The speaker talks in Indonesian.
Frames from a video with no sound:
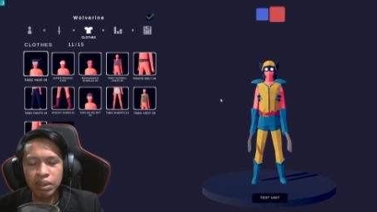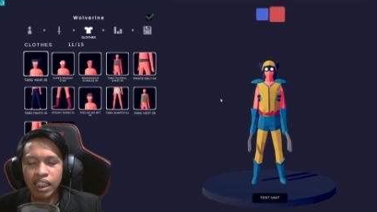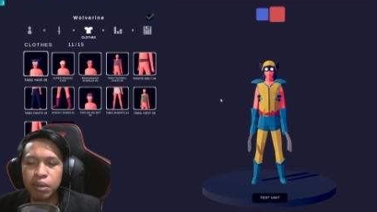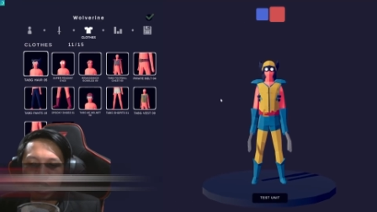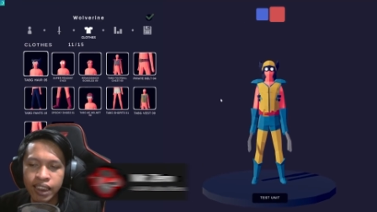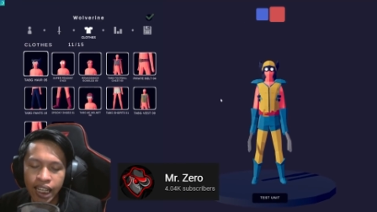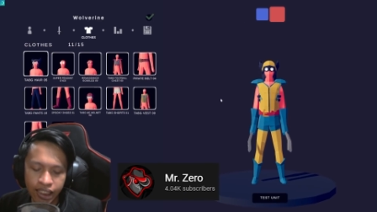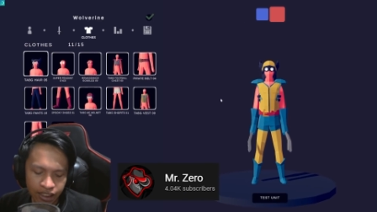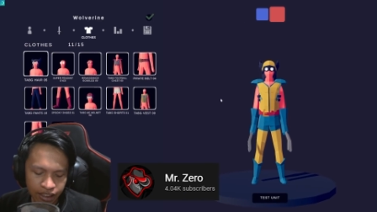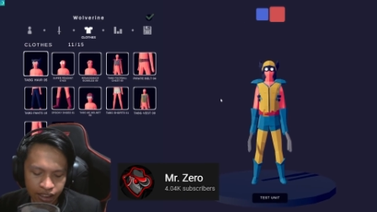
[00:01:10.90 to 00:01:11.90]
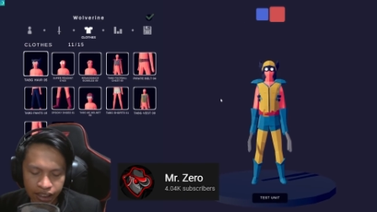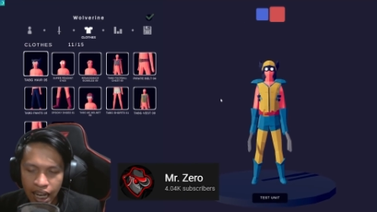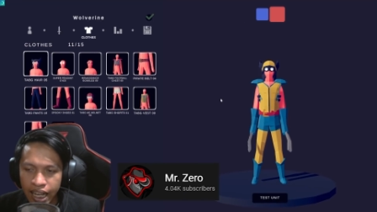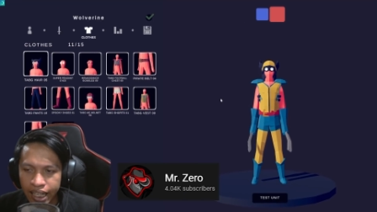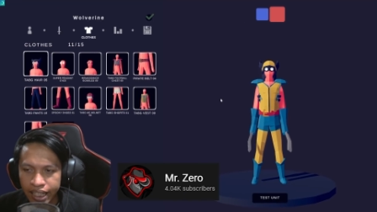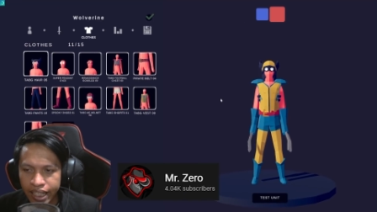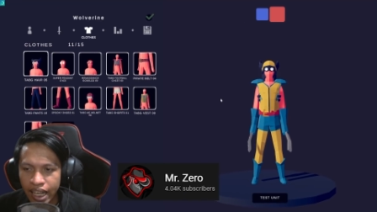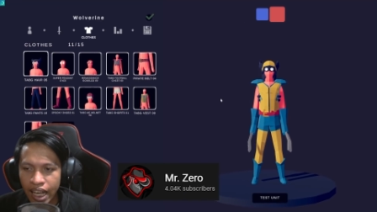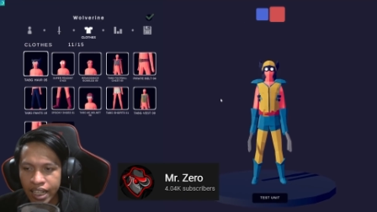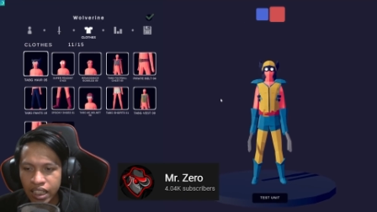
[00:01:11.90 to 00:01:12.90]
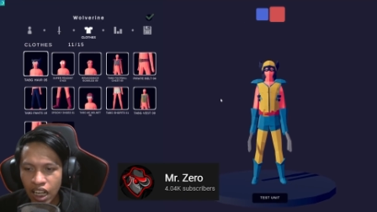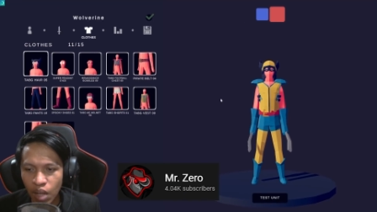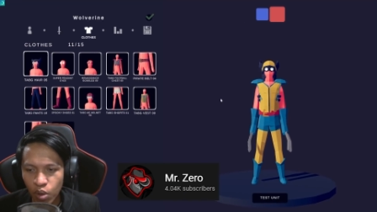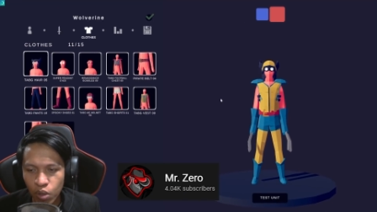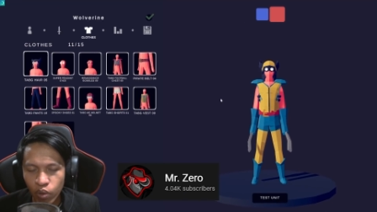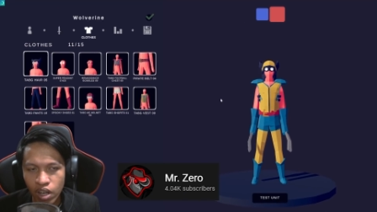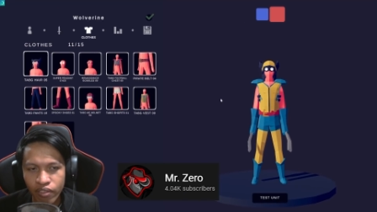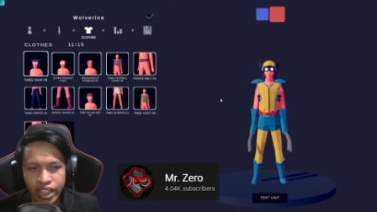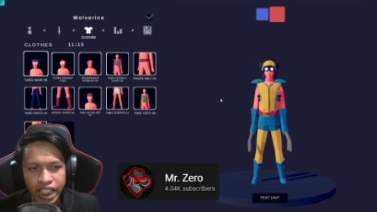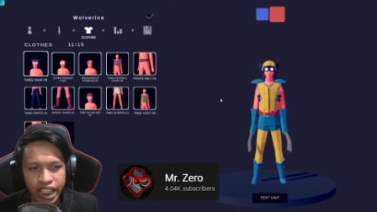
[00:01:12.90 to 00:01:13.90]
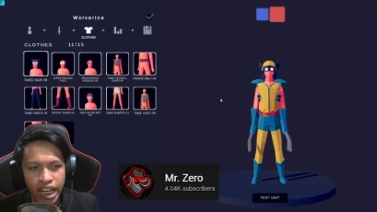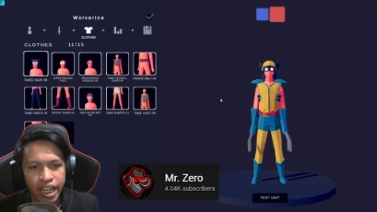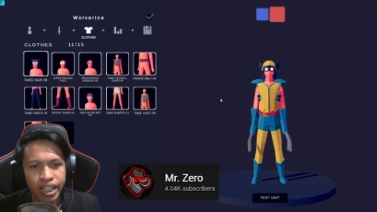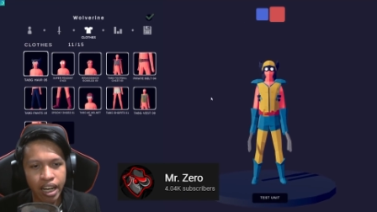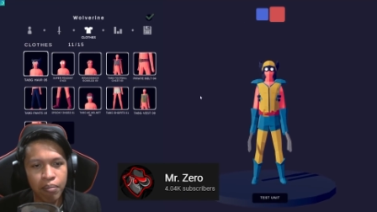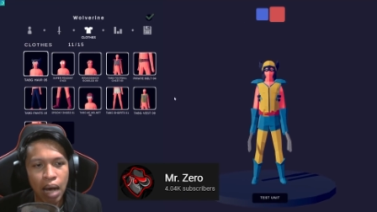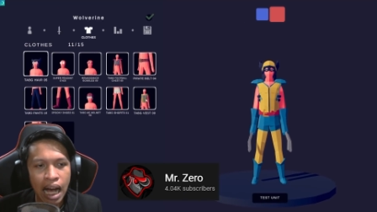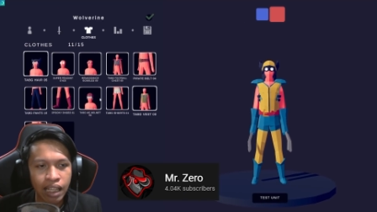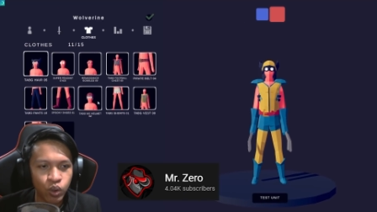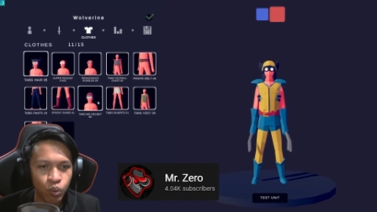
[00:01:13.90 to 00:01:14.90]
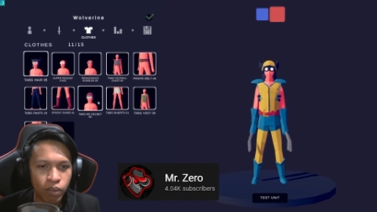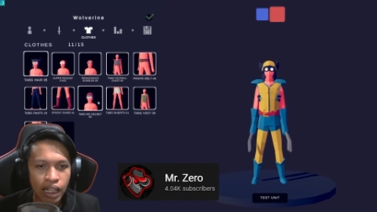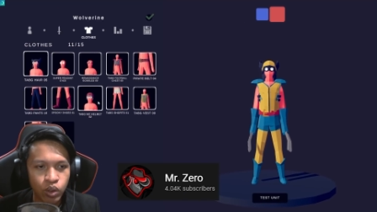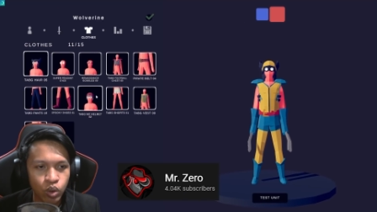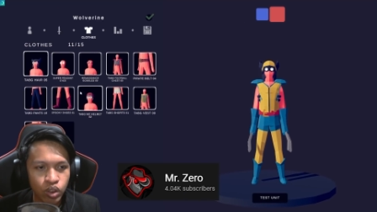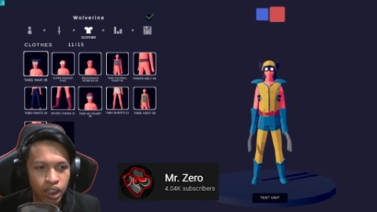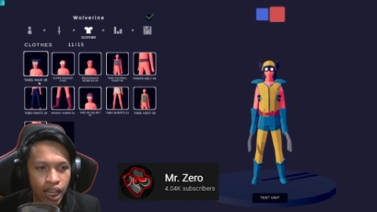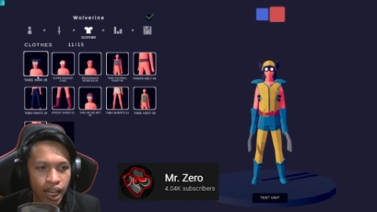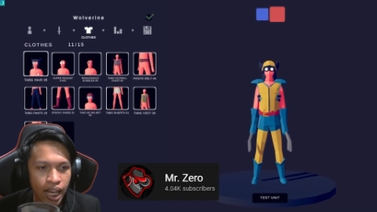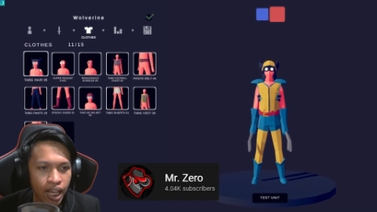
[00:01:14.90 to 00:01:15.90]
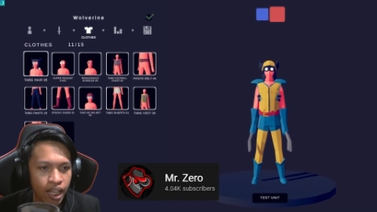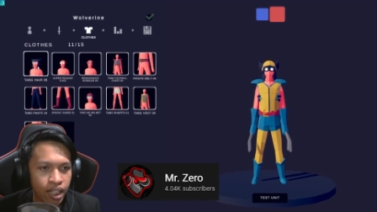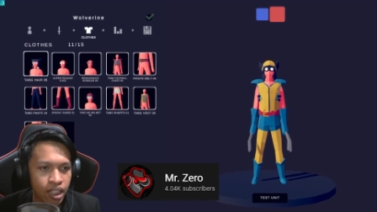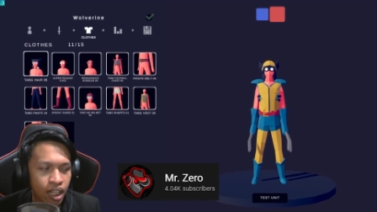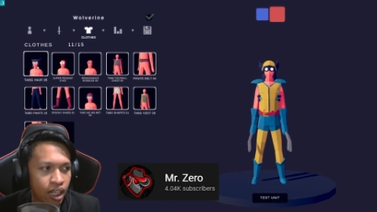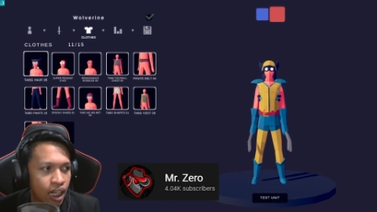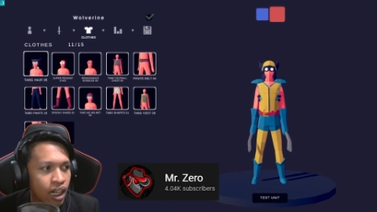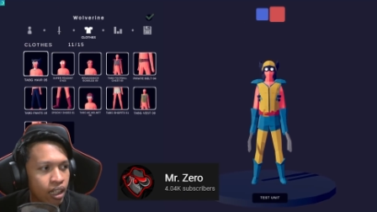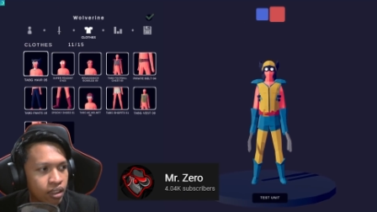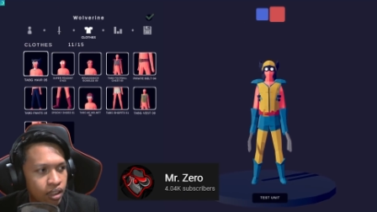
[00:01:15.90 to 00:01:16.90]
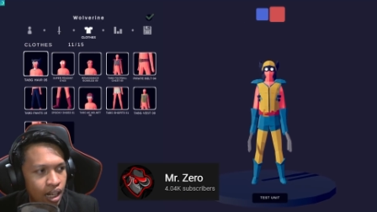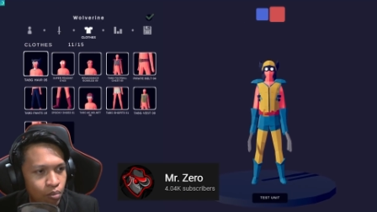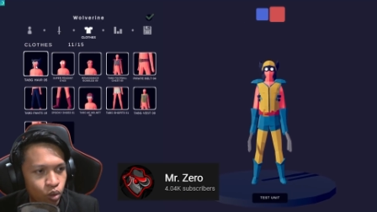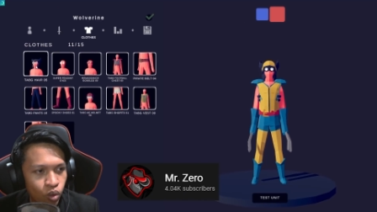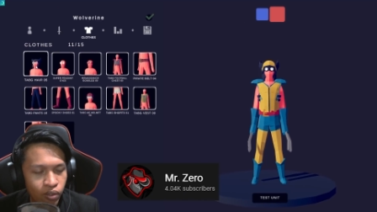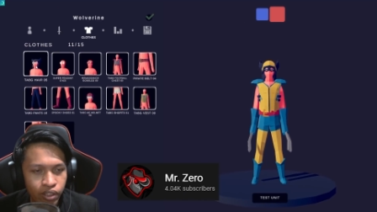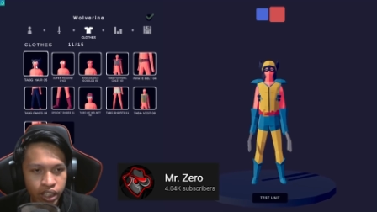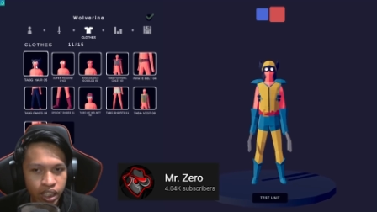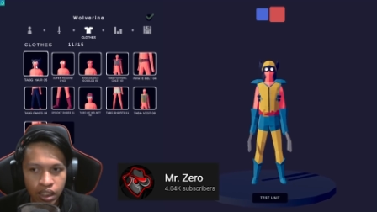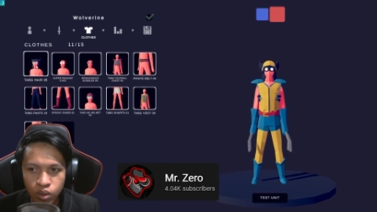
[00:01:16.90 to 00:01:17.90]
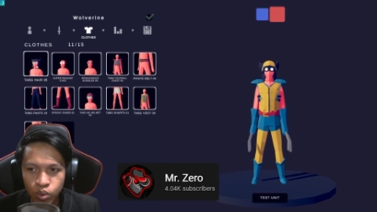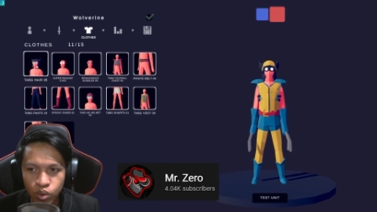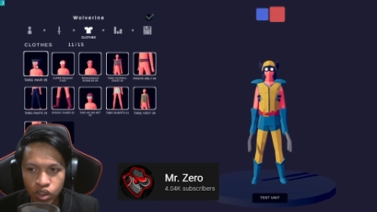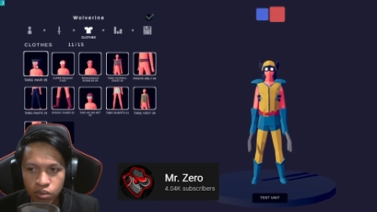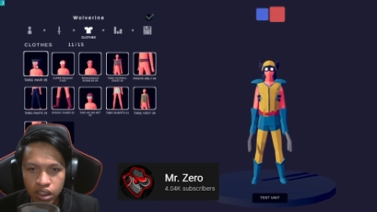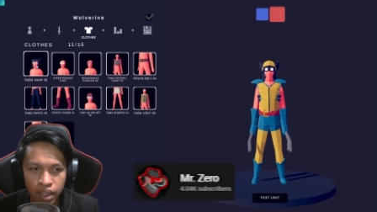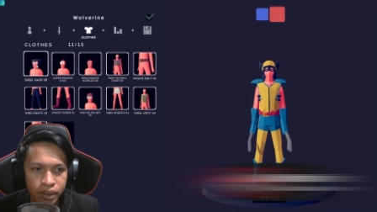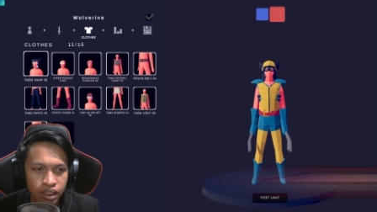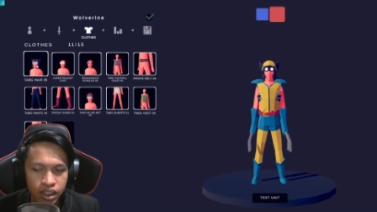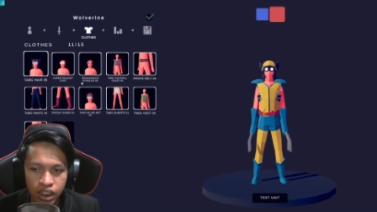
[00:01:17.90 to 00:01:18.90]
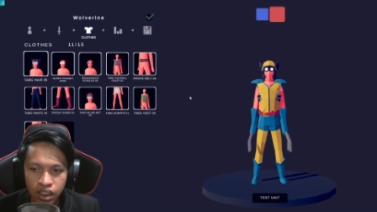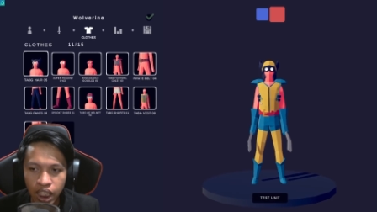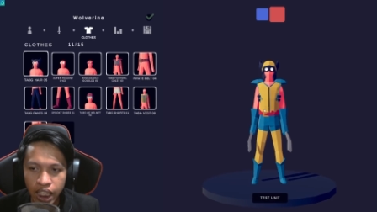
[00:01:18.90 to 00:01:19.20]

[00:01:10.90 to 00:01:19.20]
okay, Mr. jadi kalian kalau mau buat Wolverine inilah dia baju-bajunya ada rambut Wolverine ya, khusus Mister Remis ini.